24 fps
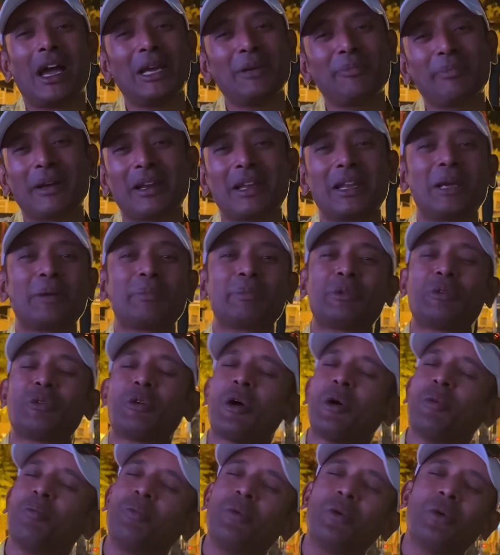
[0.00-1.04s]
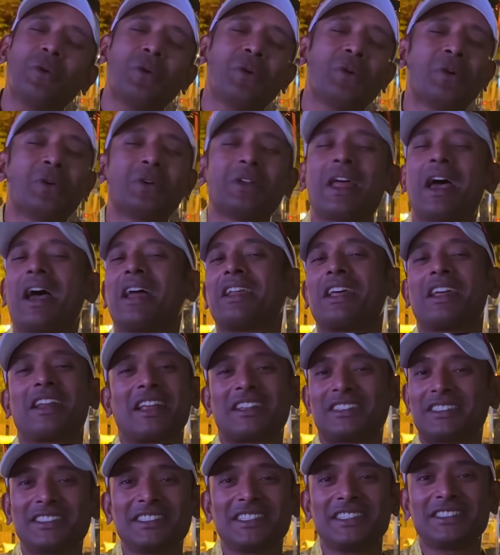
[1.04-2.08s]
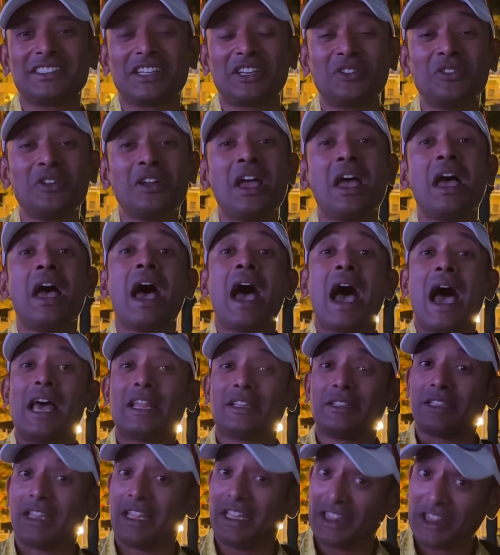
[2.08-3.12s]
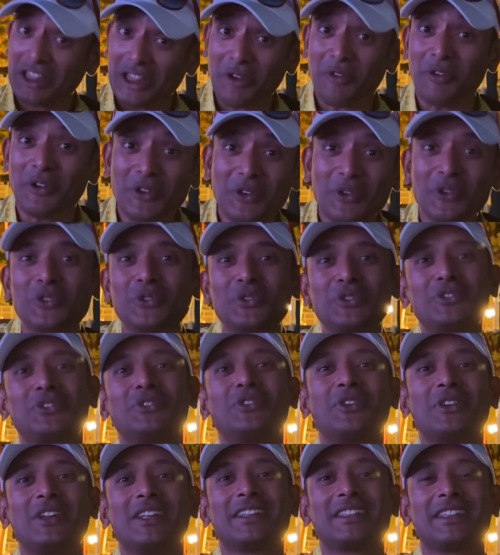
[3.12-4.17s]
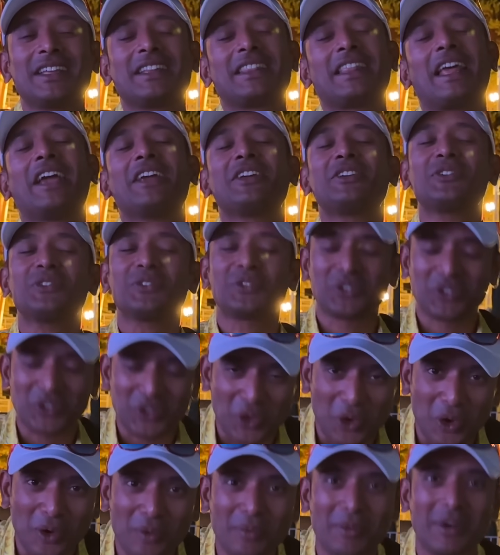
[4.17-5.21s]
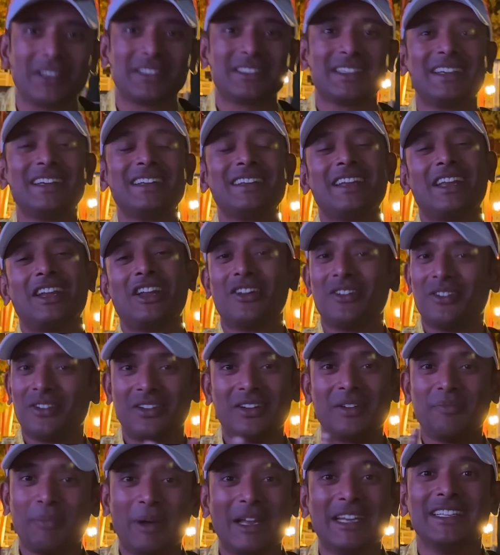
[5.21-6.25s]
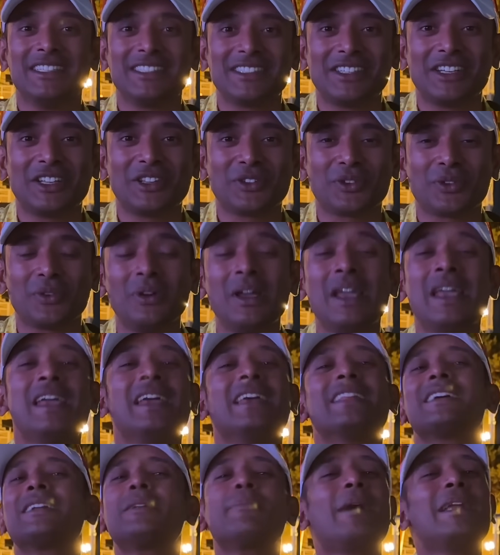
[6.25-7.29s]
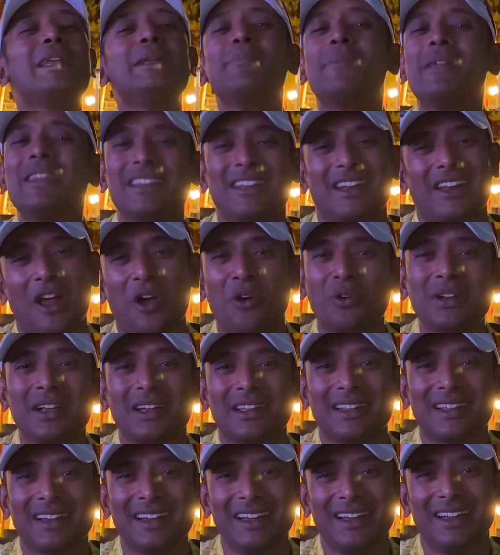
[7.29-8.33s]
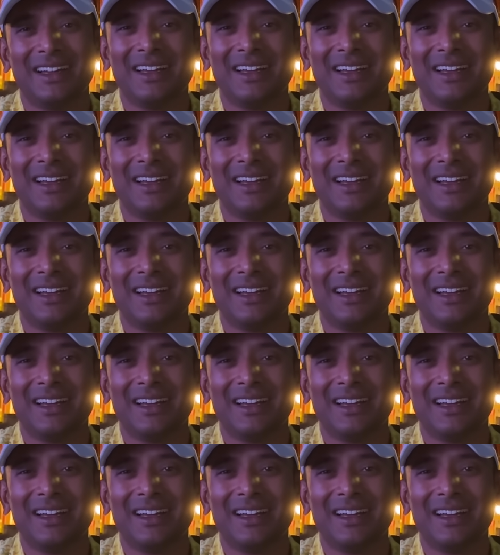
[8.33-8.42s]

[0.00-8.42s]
హైపర్ ల్యాప్లు అబ్బో నాన్న రచ్చ చేశాను ఇంతవరకు చూసిన వాళ్ళు అయితే థ్యాంక్ యూ సో మచ్ నన్ను భరించినందుకు ఎందుకంటే మళ్ళీ మళ్ళీ రావు కదా